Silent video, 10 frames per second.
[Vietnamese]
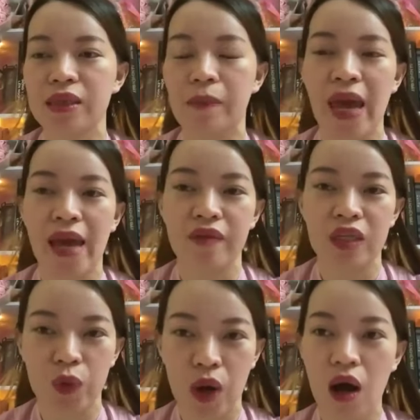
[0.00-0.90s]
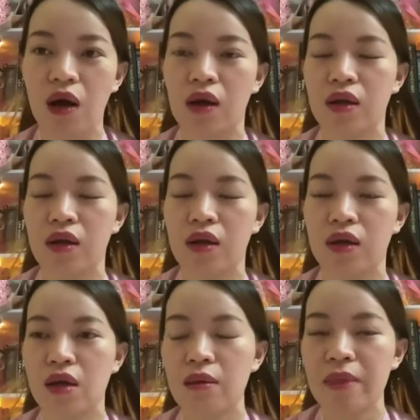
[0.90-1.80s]
nhập hàng về nhiều hơn
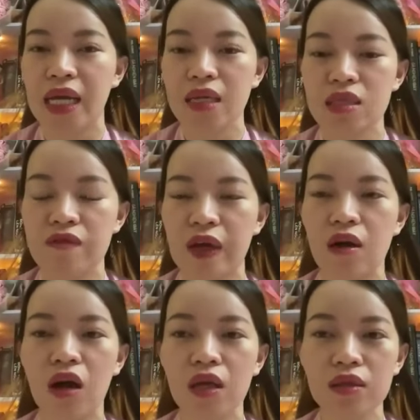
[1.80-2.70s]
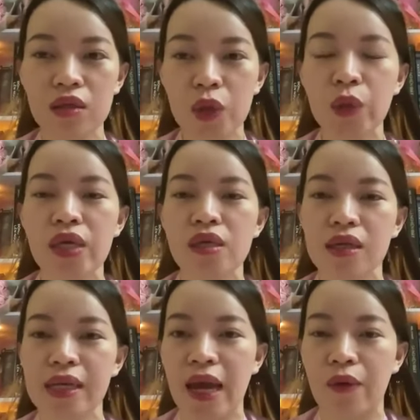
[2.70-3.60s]
mà các anh chị phải có cái tư duy như
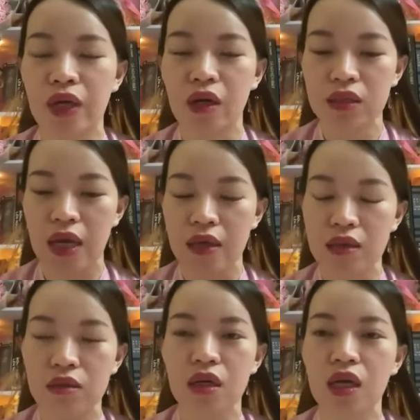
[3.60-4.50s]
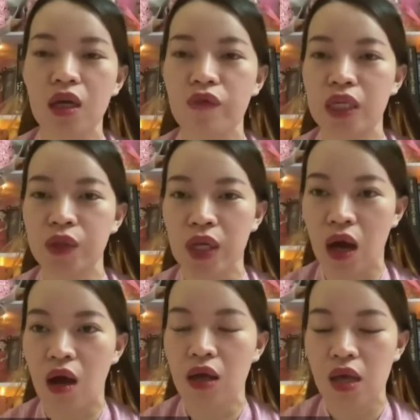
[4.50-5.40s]
thế nào để có thể giữ được cái công việc kinh doanh đó
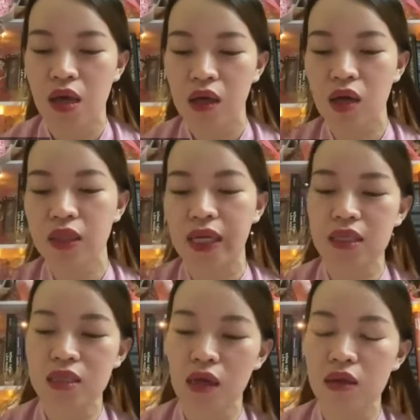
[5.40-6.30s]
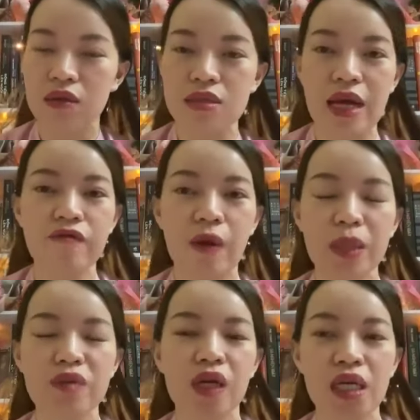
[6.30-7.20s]
có thể cái chất lượng sản phẩm
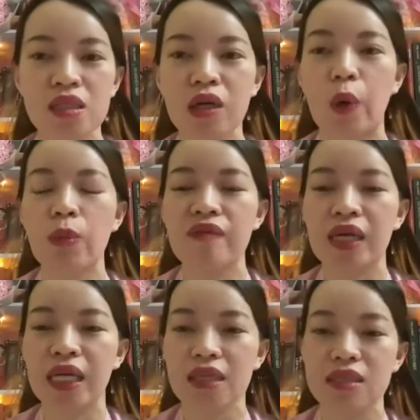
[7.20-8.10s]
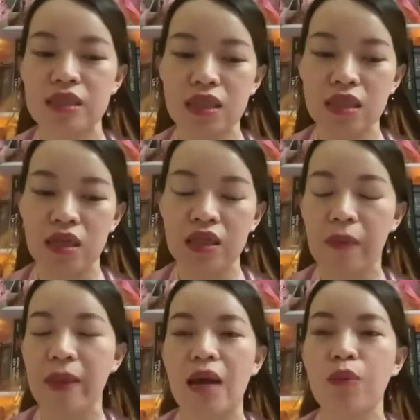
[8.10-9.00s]
nó vẫn y như cũ bởi vì các anh chị đã nhập
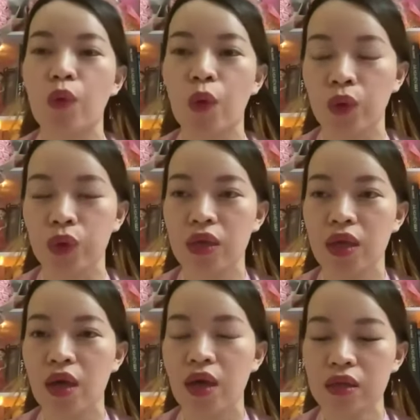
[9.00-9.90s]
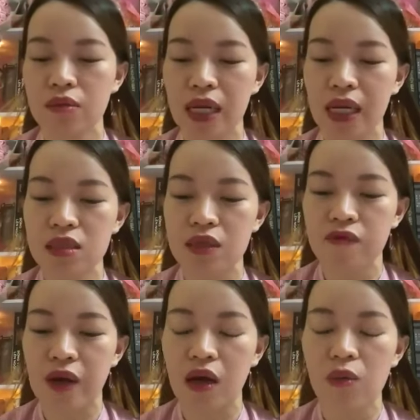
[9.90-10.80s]
hàng một nguồn thôi nhưng mà các anh chị
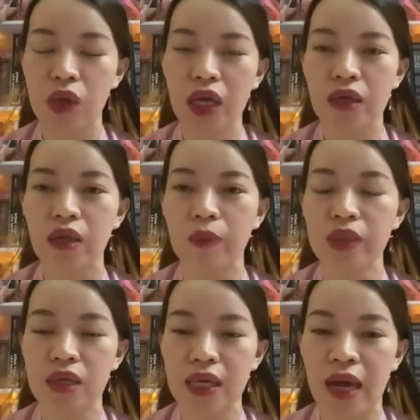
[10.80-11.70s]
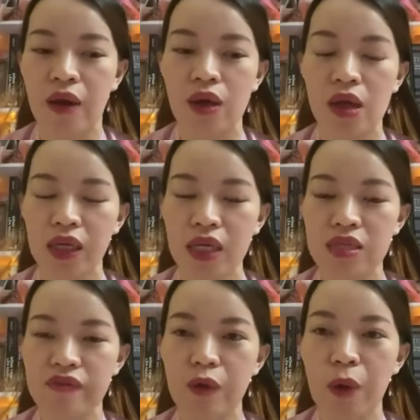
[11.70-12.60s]
phải có một cái hệ thống như thế nào các anh chị
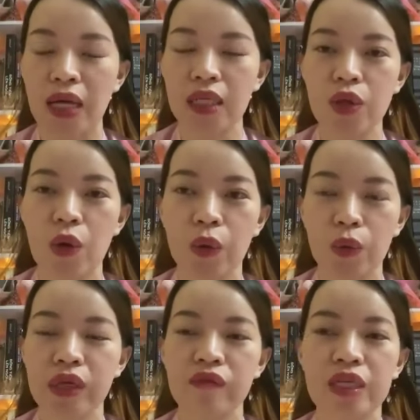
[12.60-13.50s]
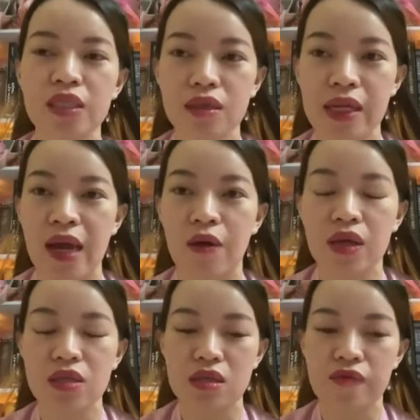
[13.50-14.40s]
phải quản lý đội ngũ nhân viên như thế nào các
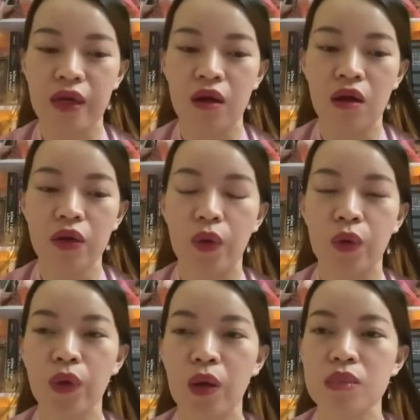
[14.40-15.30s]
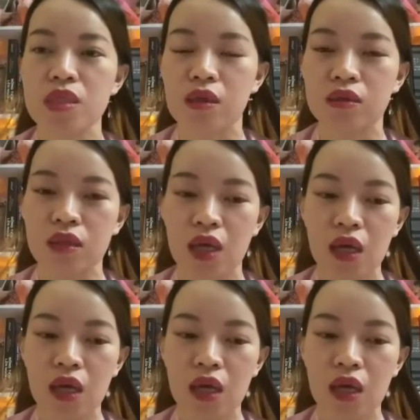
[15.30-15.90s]
anh chị phải có đội ngũ cộng sự